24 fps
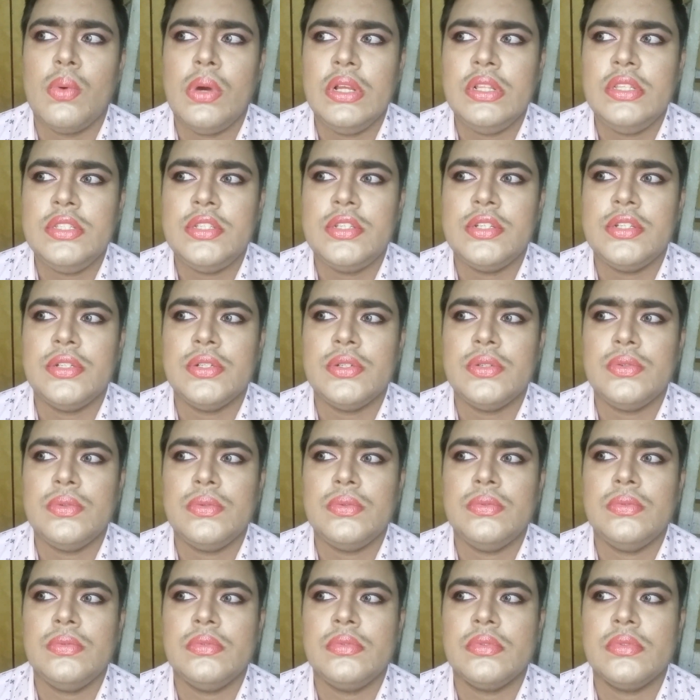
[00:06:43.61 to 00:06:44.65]
ஒன் டூ
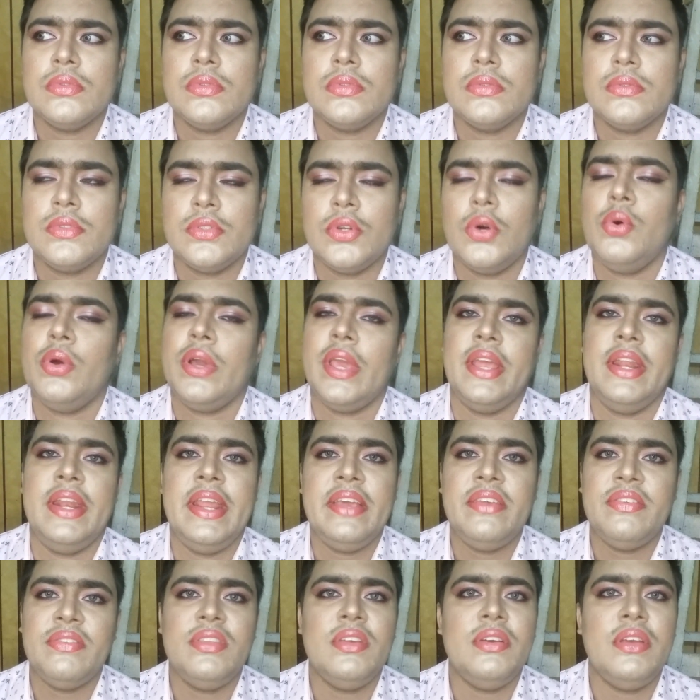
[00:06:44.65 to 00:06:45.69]
ஸோ ஓகே
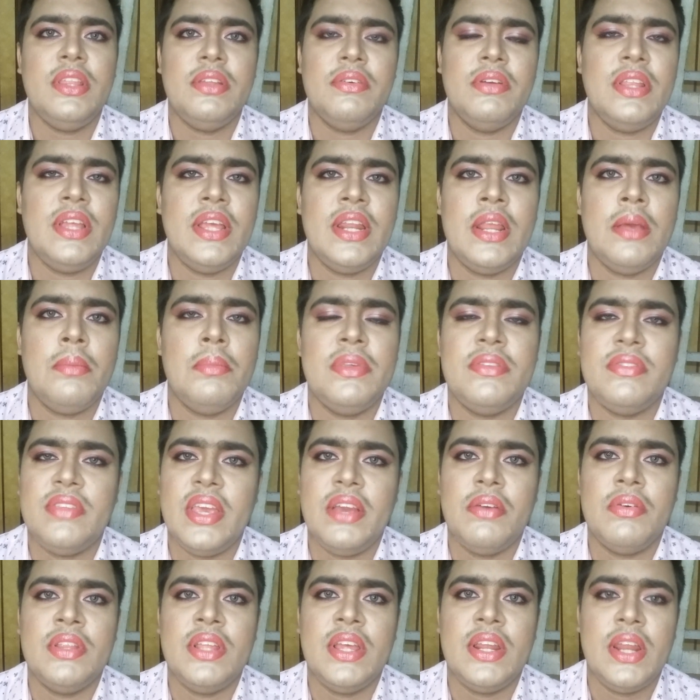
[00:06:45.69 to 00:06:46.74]
நெக்ஸ்ட்டு இது வந்து என்ன
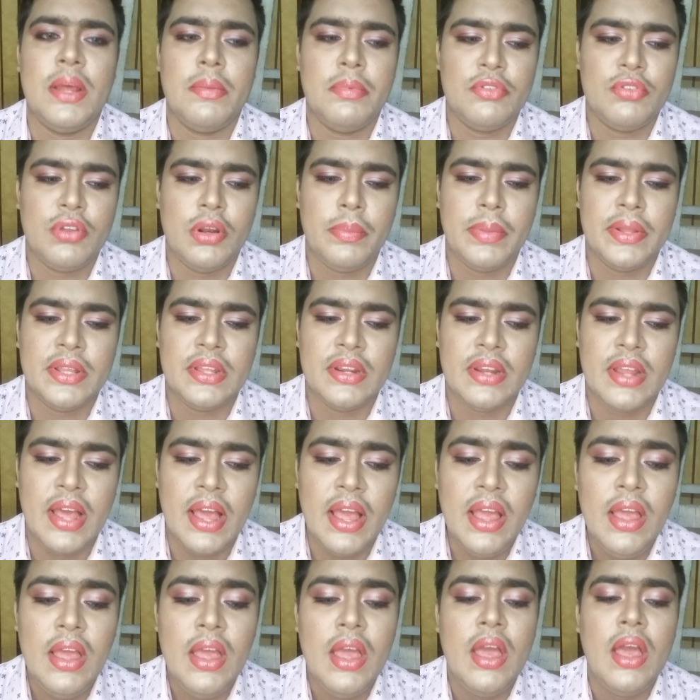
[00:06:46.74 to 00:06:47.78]
மிஸ்டேக் வந்து என்ன அப்படி சொல்லி
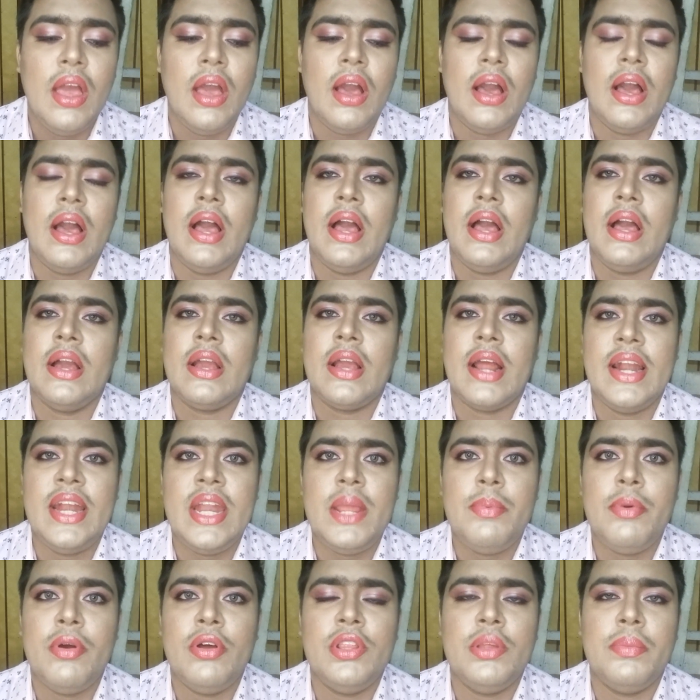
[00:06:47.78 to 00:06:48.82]
பார்த்தீங்கன்னா
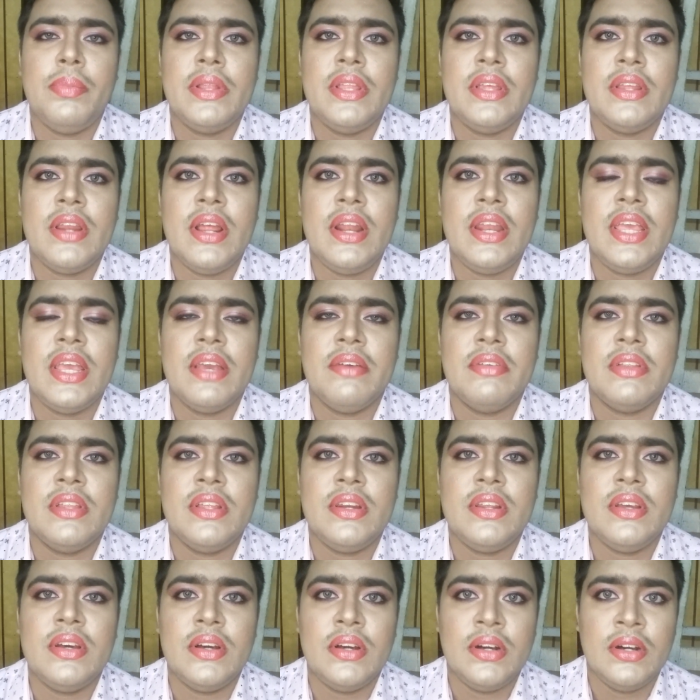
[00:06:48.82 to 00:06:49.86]
கண்டிப்பாக வந்து பார்த்திங்கன்னா நீங்கள்
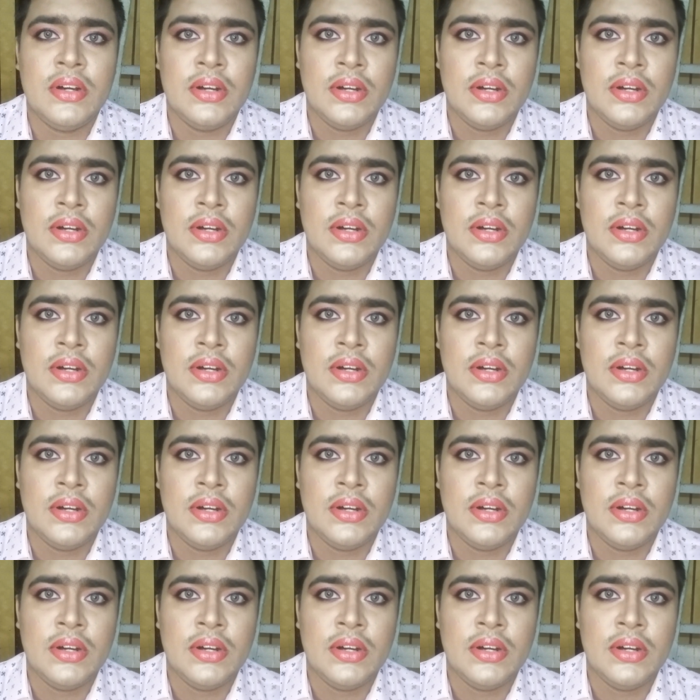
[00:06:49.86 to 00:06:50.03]
வந்துட்டு